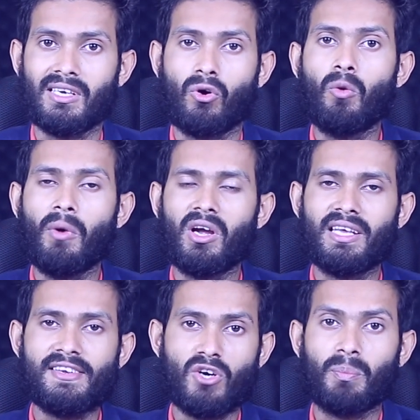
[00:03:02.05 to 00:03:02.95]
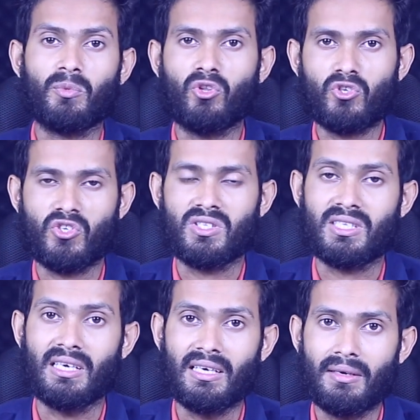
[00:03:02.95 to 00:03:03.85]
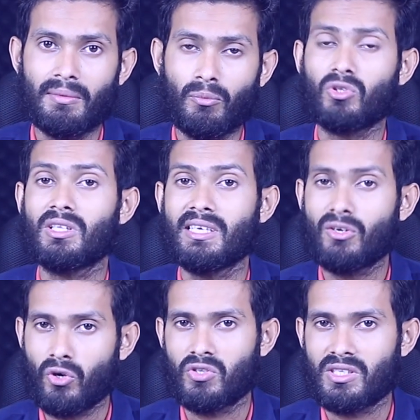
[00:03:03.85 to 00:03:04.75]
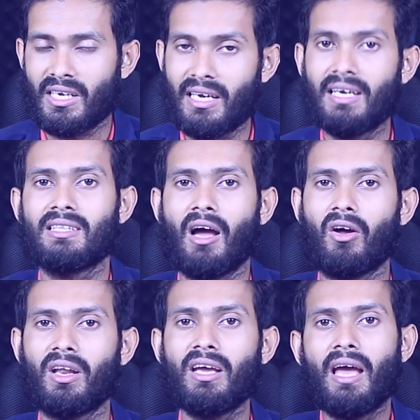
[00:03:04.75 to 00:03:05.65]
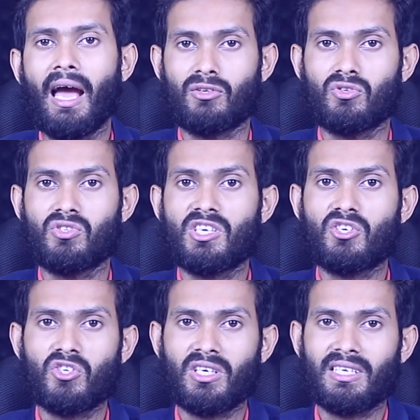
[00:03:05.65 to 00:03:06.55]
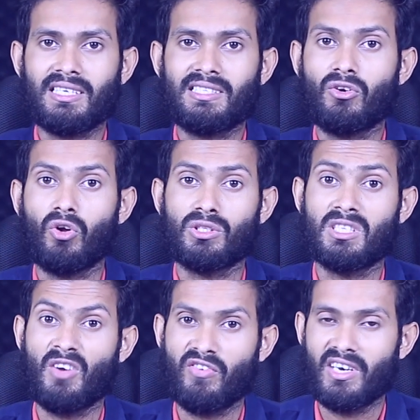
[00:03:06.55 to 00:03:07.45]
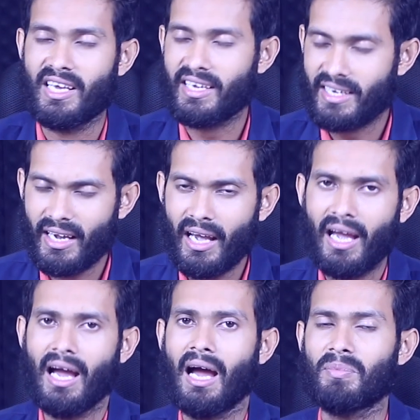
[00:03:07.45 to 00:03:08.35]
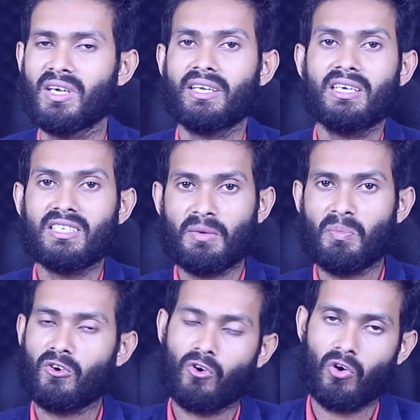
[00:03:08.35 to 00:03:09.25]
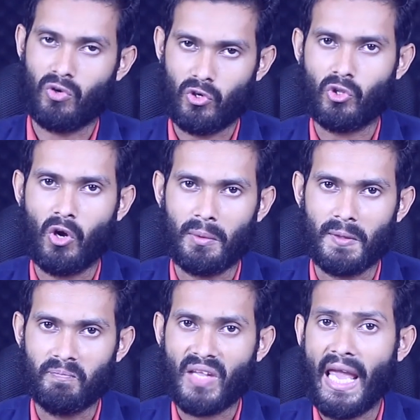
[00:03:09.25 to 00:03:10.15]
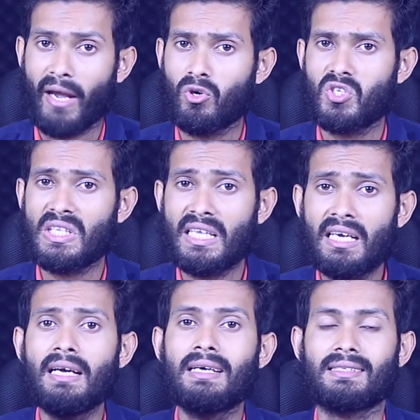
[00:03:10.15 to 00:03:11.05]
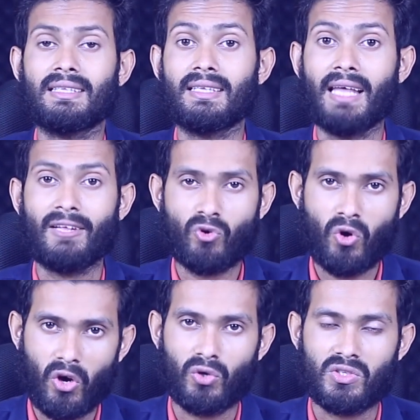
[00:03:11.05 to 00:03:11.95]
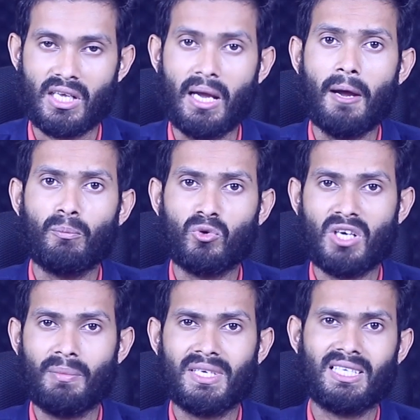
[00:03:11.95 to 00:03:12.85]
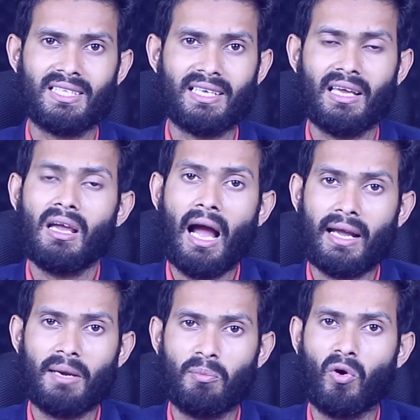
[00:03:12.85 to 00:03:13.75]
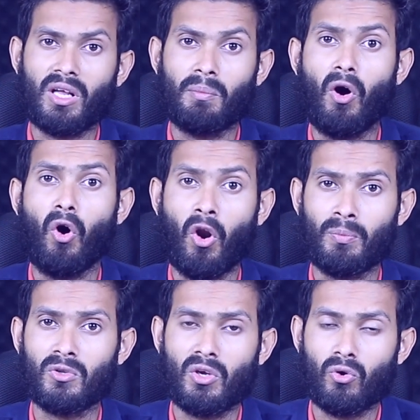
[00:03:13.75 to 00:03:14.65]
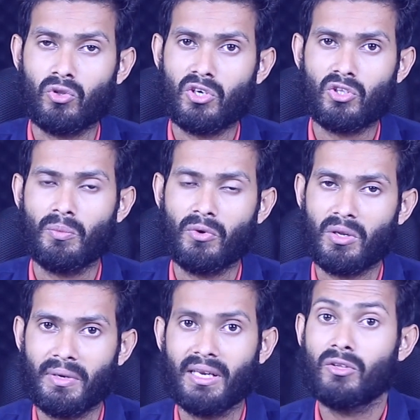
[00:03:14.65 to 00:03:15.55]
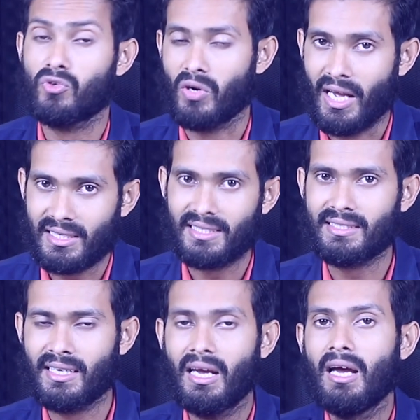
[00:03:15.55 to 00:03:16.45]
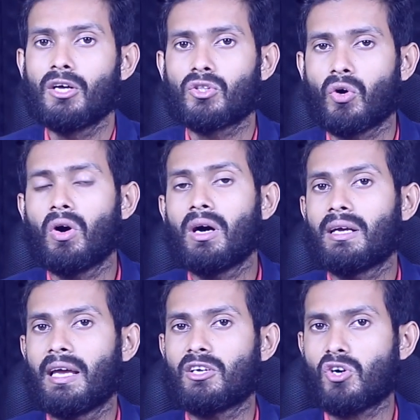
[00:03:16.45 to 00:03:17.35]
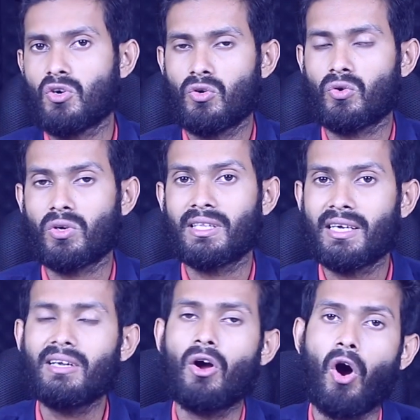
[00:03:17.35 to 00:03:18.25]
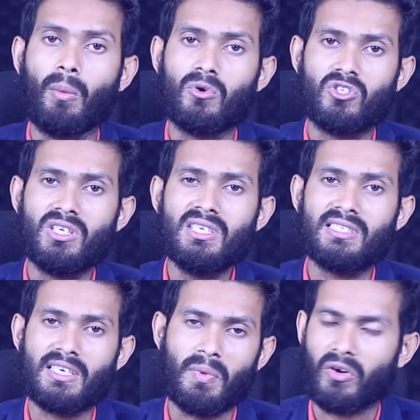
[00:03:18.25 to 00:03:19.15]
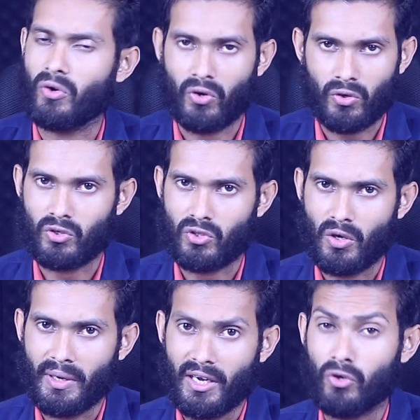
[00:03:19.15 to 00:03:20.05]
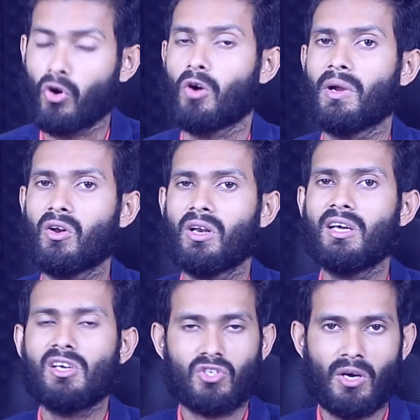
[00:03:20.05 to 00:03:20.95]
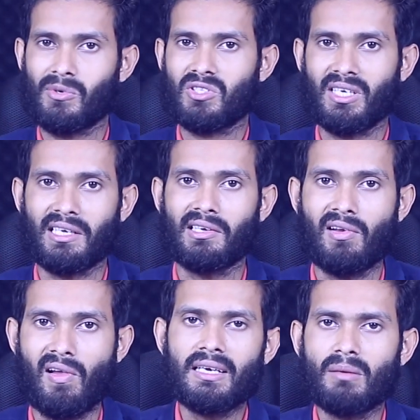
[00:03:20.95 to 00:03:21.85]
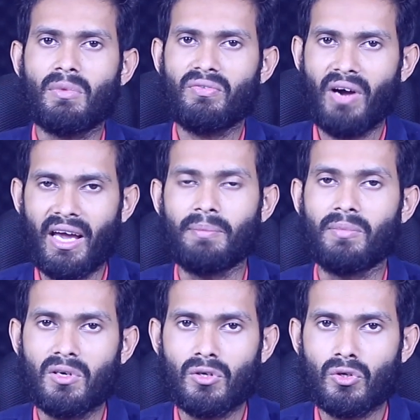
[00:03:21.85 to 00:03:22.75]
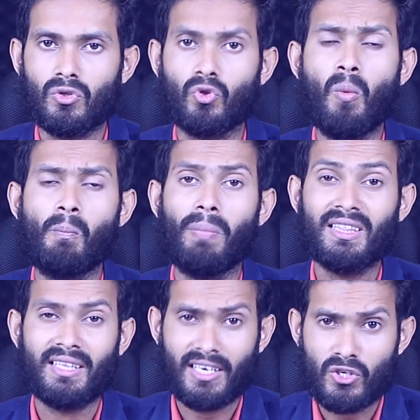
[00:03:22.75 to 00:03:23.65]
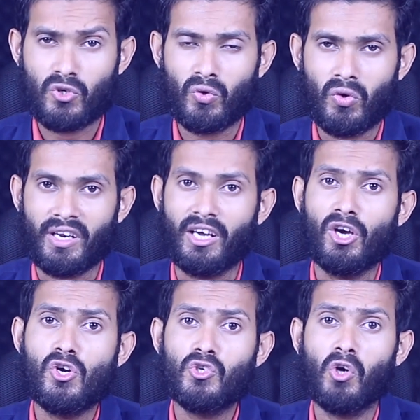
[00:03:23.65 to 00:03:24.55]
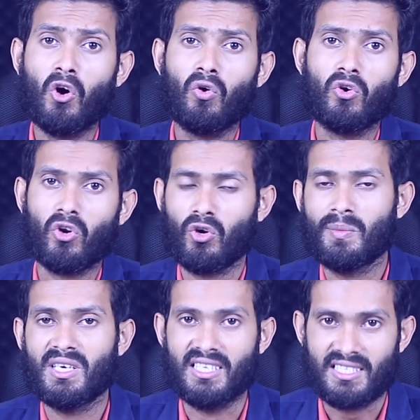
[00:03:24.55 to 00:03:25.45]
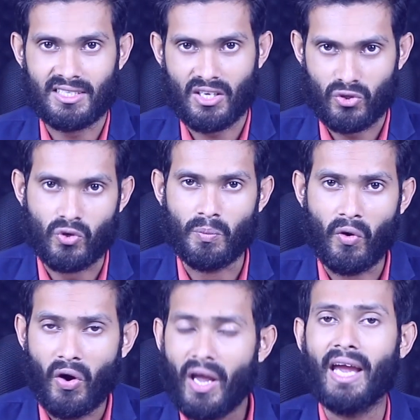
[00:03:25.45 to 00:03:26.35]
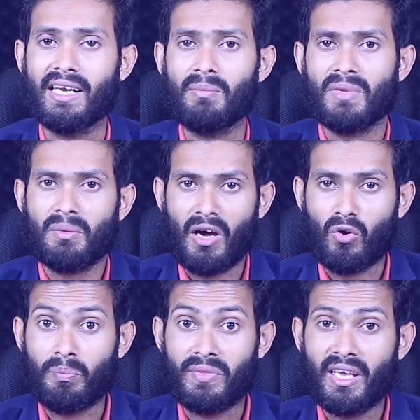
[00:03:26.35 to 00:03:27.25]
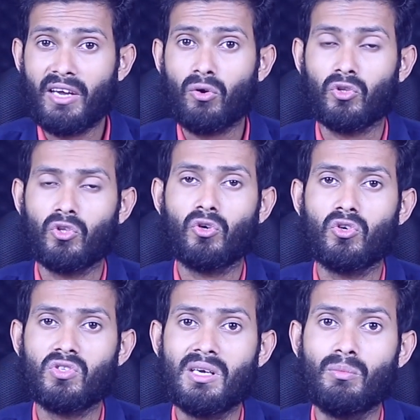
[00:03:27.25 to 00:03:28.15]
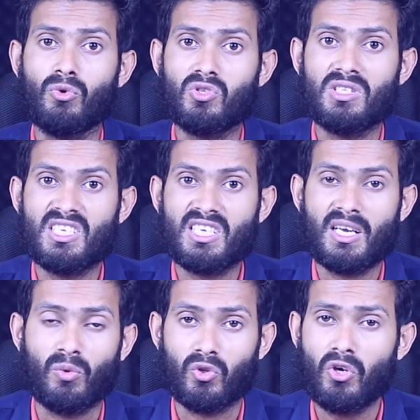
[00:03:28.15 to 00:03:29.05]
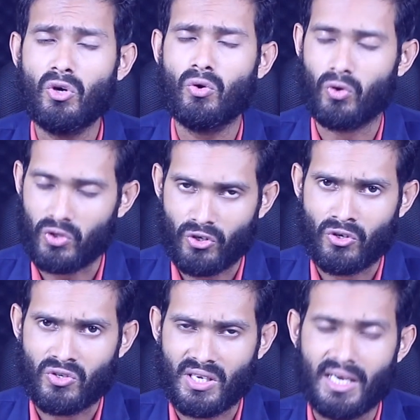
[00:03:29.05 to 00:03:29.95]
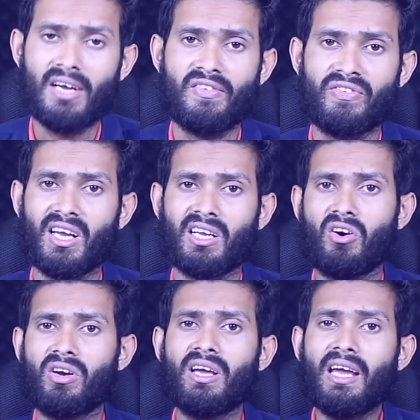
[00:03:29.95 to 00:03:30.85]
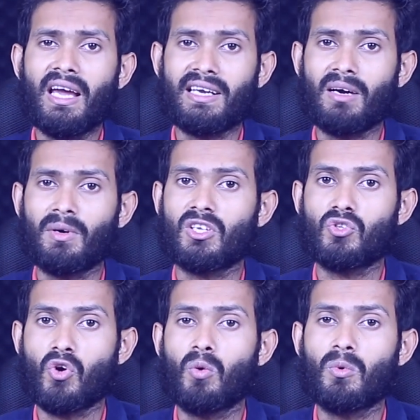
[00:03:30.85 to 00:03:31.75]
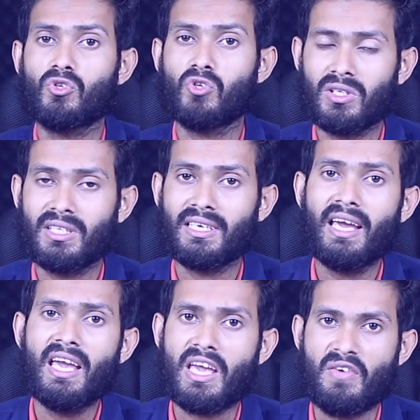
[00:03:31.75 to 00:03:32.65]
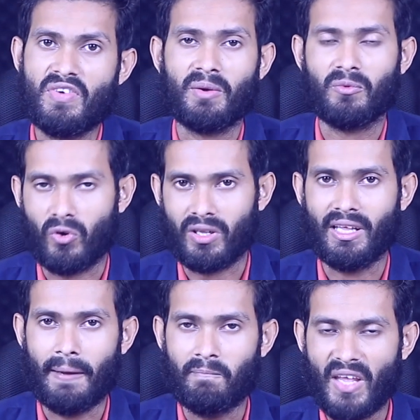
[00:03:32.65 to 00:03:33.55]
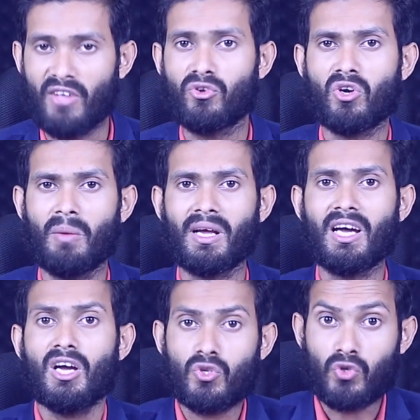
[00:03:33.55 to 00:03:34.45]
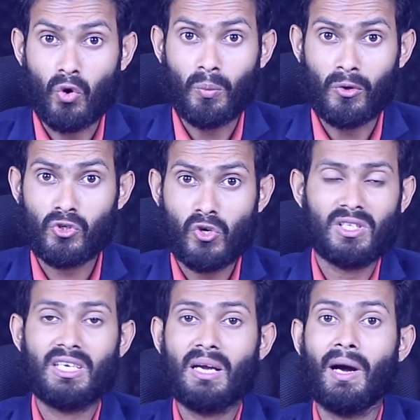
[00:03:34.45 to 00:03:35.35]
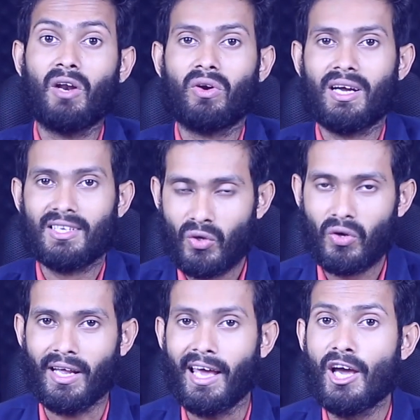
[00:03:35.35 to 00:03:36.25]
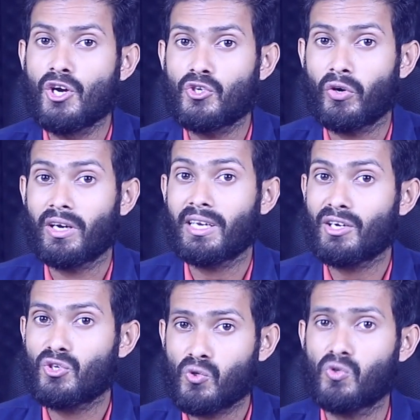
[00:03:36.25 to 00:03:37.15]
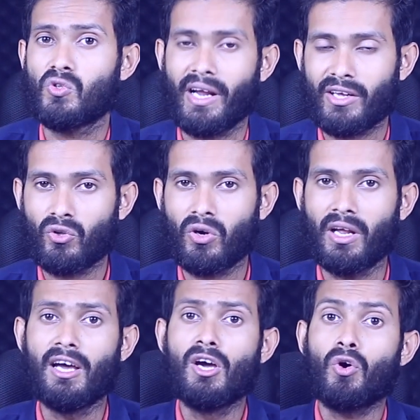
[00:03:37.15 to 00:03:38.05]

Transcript: যে ঘুমাইলেই স্বপ্নদোষ হচ্ছে প্রতিদিন হচ্ছে তাহলে একজন চিকিৎসকের কাছে লজ্জা ফেলে গিয়ে আপনার ট্রিটমেন্ট গ্রহণ করতে হবে একই সাথে যাদের ধাতু ক্ষয় হচ্ছে প্রসাবের সাথে আগে পরে বা অল্পতে অতিরিক্ত পরিমাণে চলে আসতেছে তো এই সকল রোগীদের অবশ্যই ট্রিটমেন্ট গ্রহণ করতে হবে নর্মাল হলে সমস্যা নেই নাম্বার ফাইভ ধূমপান থেকে শুরু করে সকল রকমের নেশাজাত দ্রব্য এটা আপনার মানব দেহে ক্ষতি করছে মস্তিষ্কের মধ্যে ক্ষতি করছে যার কারণে এটা আমাদের যৌবন শক্তিকে ইফেক্ট করে দেয় এজন্য আমরা যৌবন শক্তিকে ভালো রাখতে হলে শরীরকে সুস্থ রাখতে হলে